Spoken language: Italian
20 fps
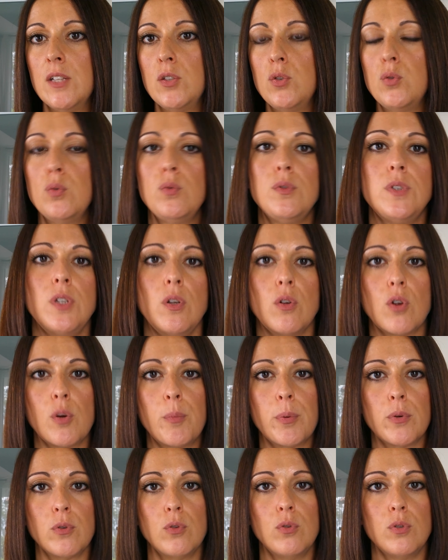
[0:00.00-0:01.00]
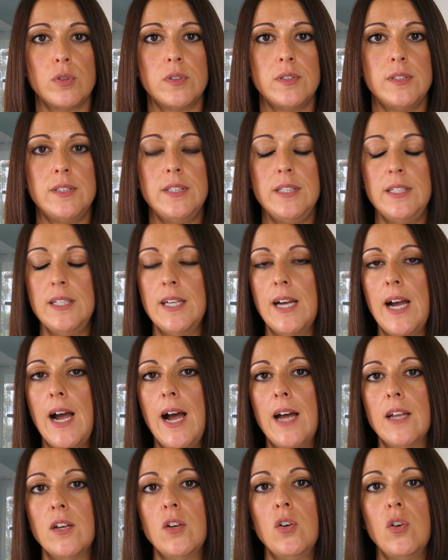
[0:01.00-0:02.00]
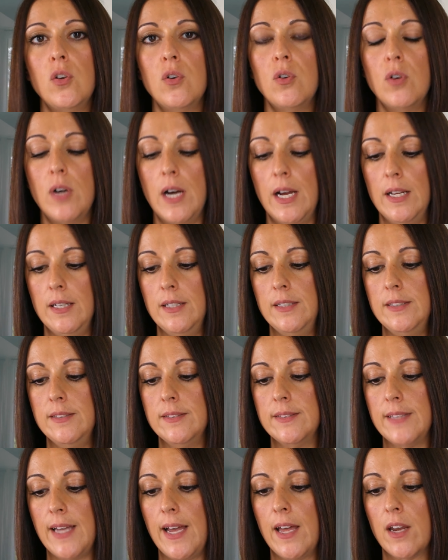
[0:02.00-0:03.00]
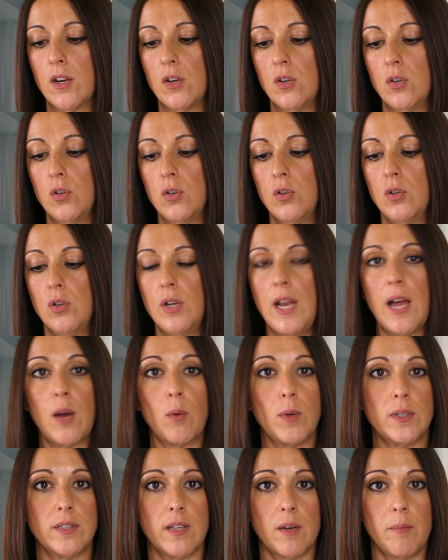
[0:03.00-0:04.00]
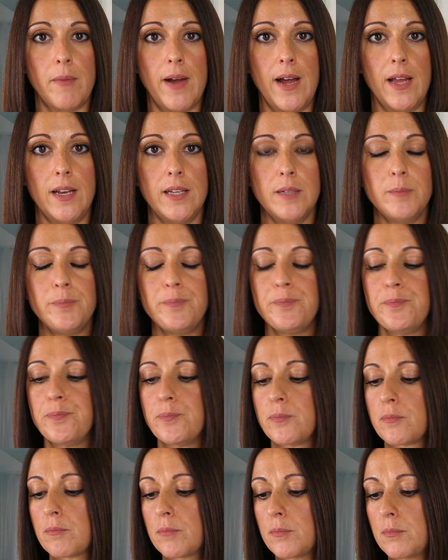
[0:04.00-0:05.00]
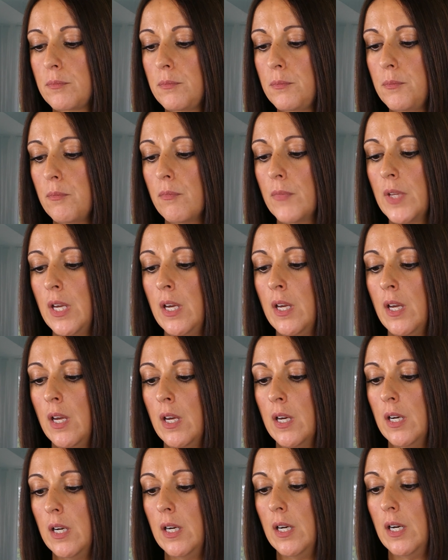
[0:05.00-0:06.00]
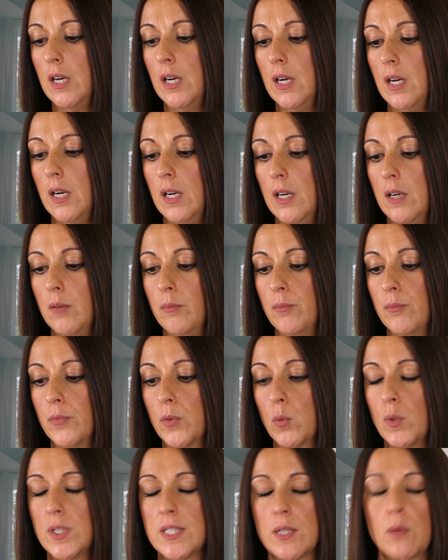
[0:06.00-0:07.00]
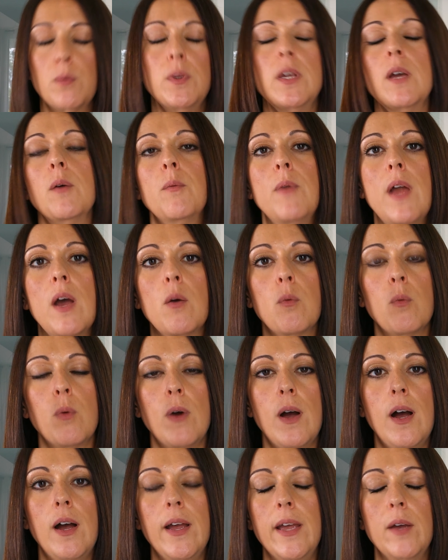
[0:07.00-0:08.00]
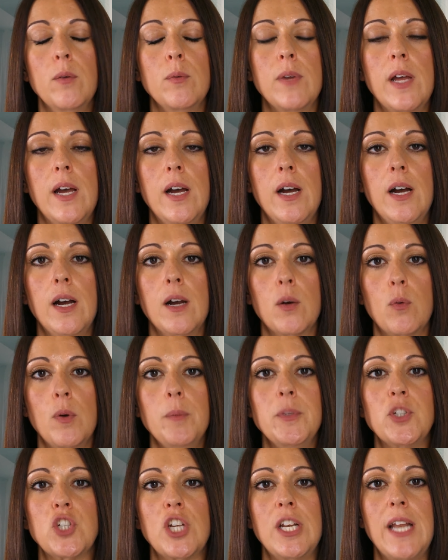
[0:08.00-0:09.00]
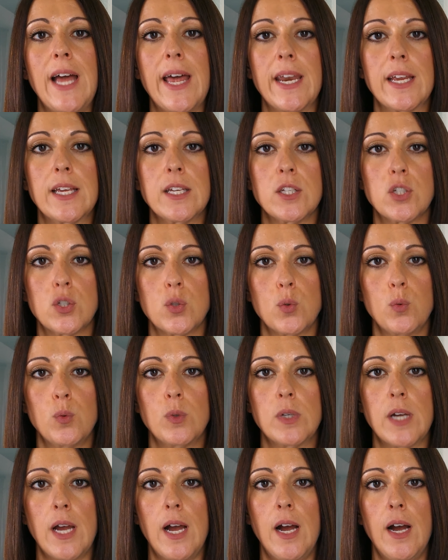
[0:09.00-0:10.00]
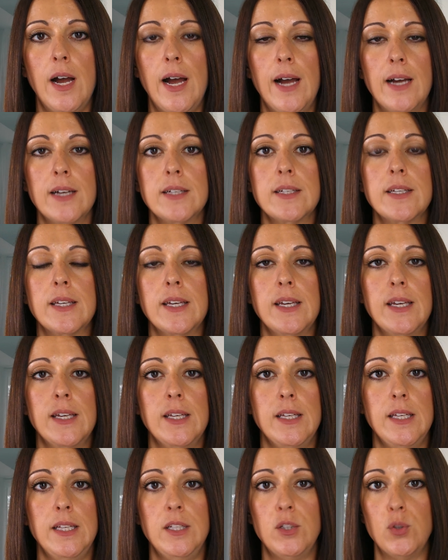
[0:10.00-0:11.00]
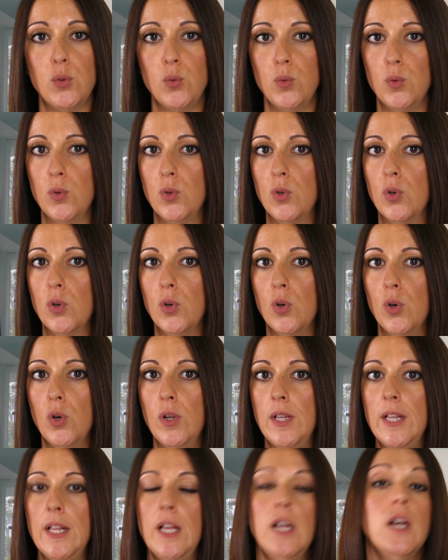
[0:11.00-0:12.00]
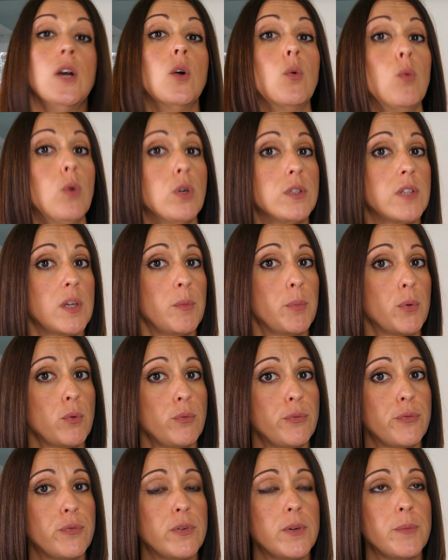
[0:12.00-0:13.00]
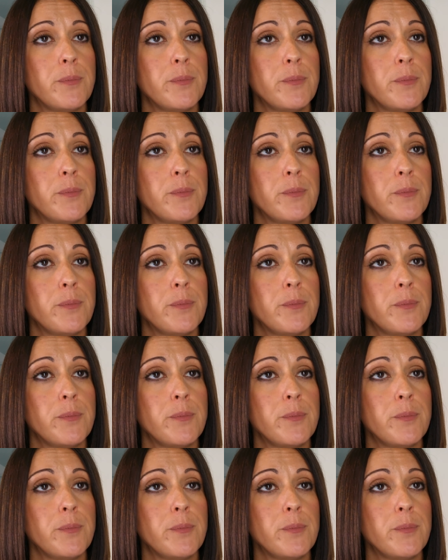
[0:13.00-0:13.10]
tutti i loro prodotti hanno all'interno l'acqua termale, Uh, questa qui è un'acqua, una micellare che strucca anche il trucco waterproof